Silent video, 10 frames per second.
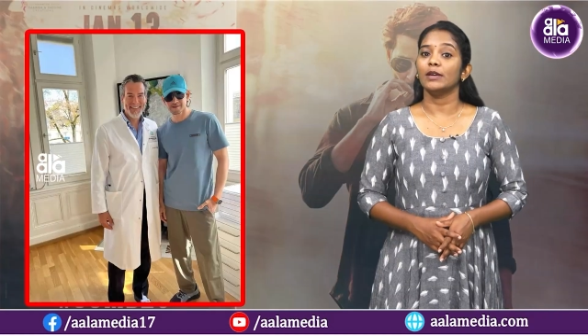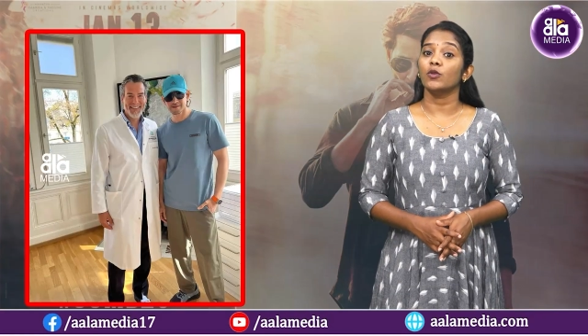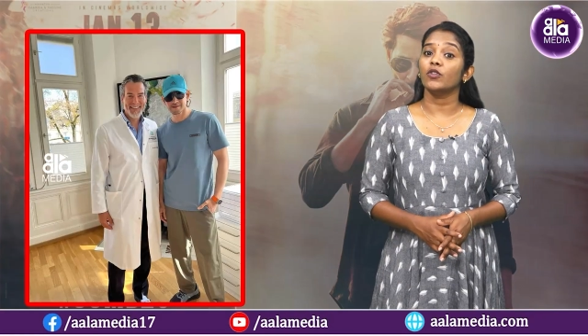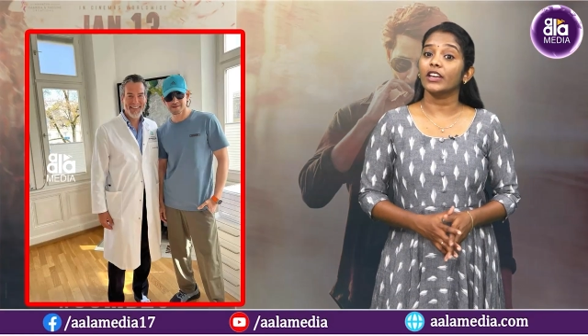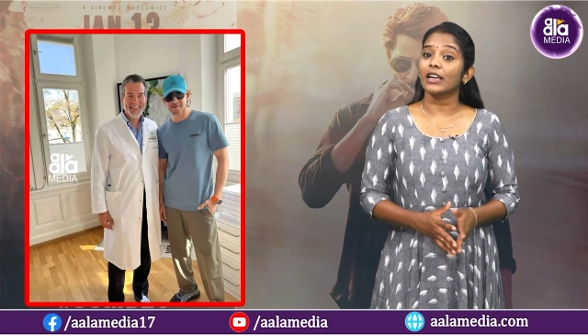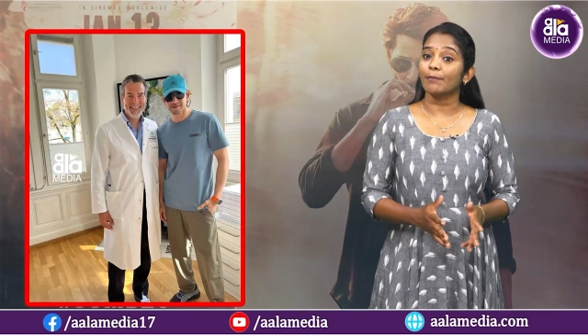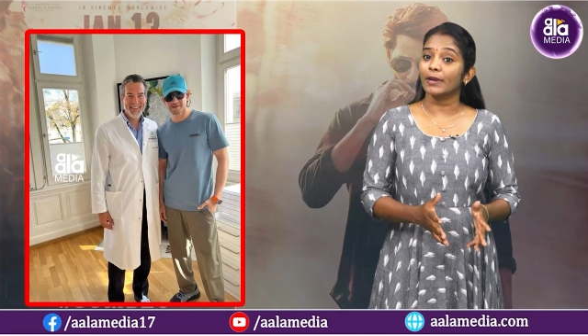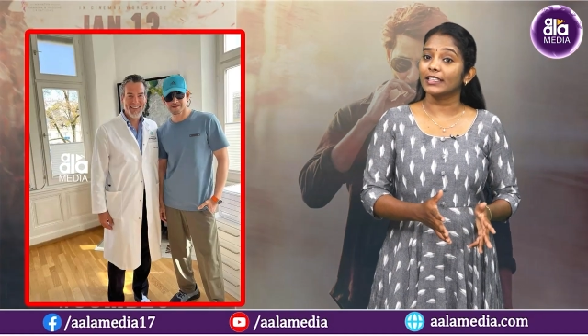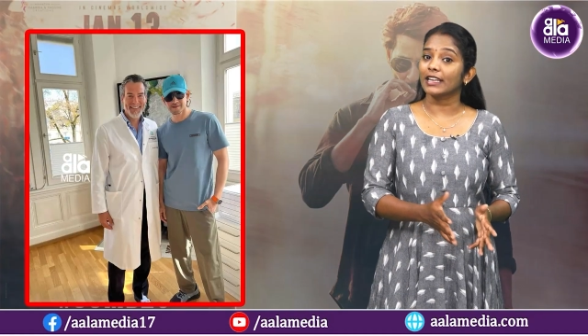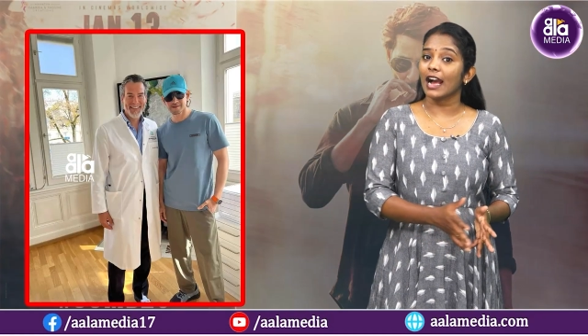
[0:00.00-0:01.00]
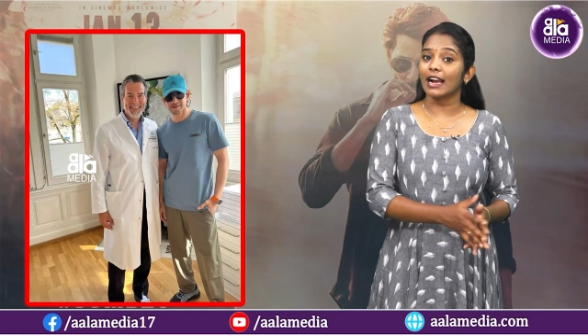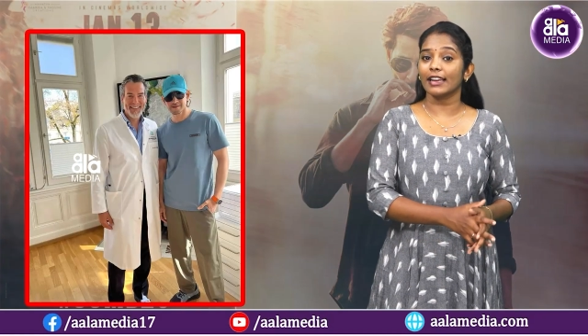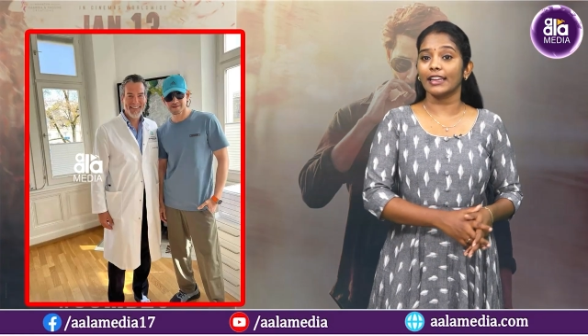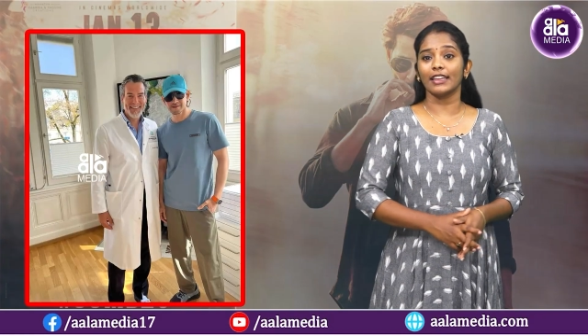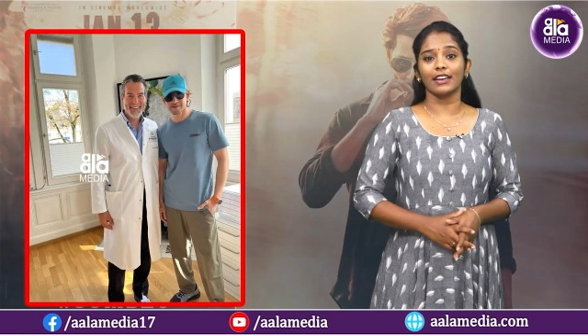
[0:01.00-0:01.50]
ఈ మూవీ మూవీ కంప్లీట్
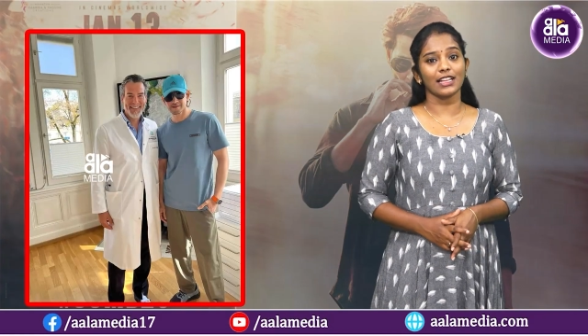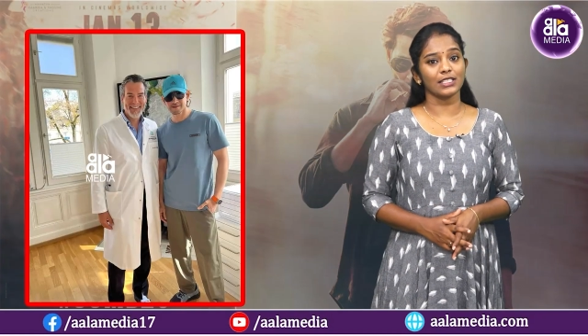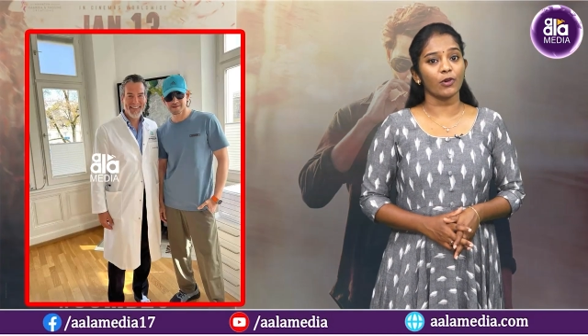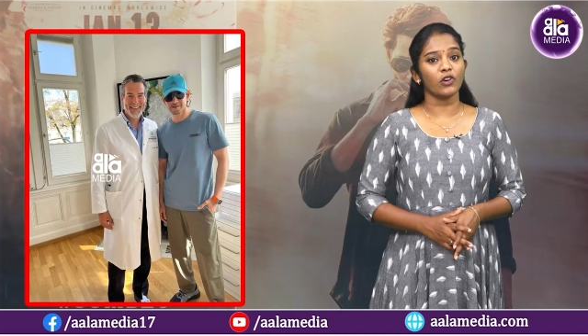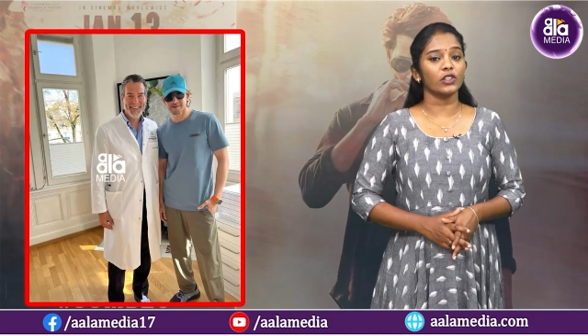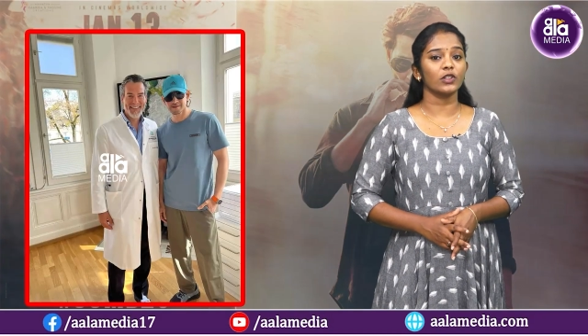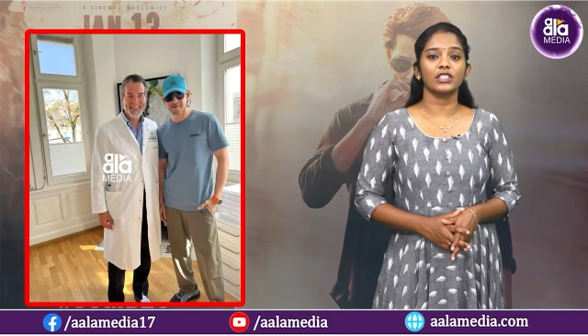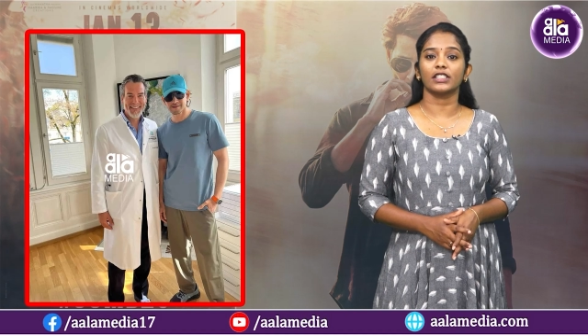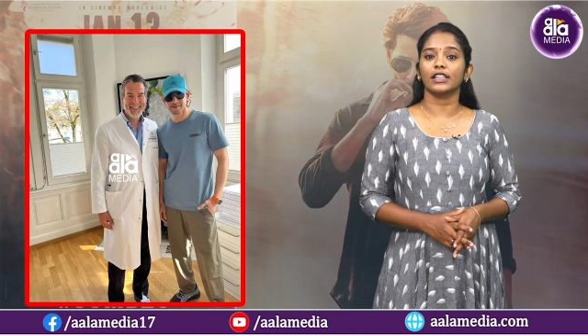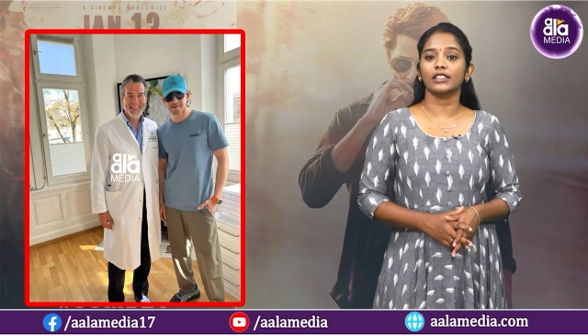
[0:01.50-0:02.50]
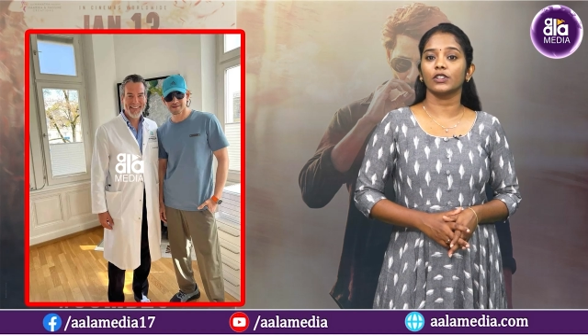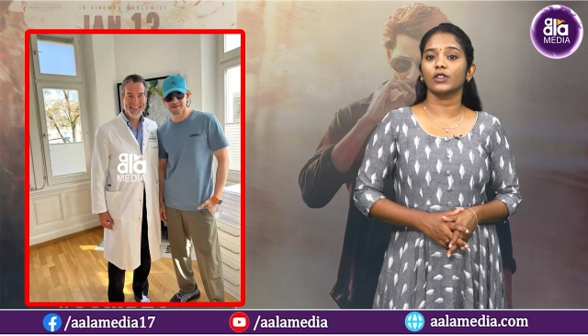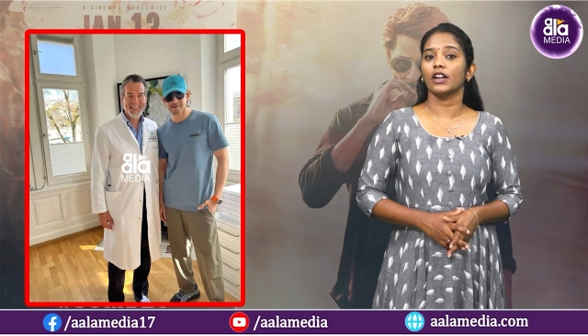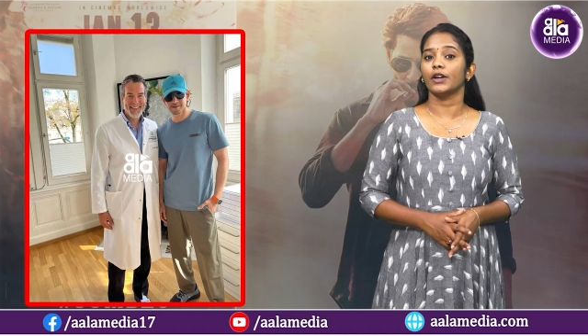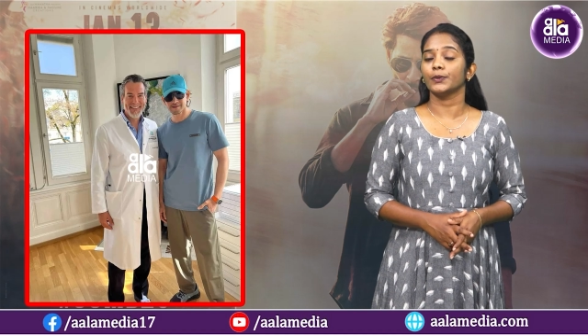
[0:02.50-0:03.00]
కాగానే రాజమౌళితో
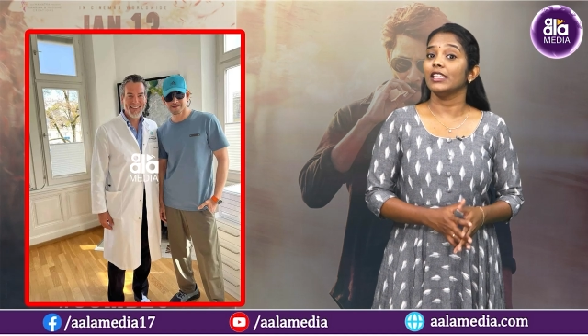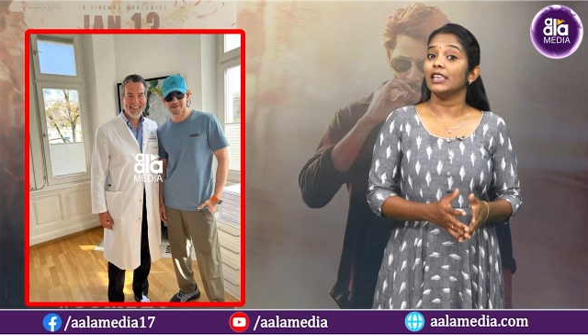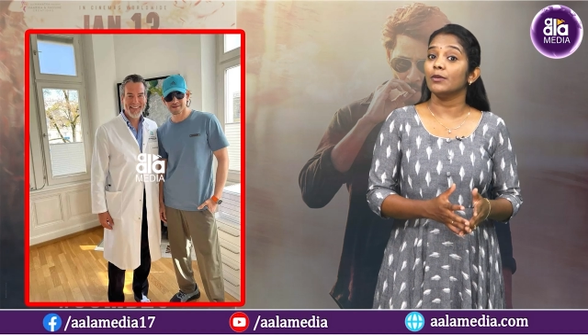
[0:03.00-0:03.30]
జట్టుకట్టనున్నాడు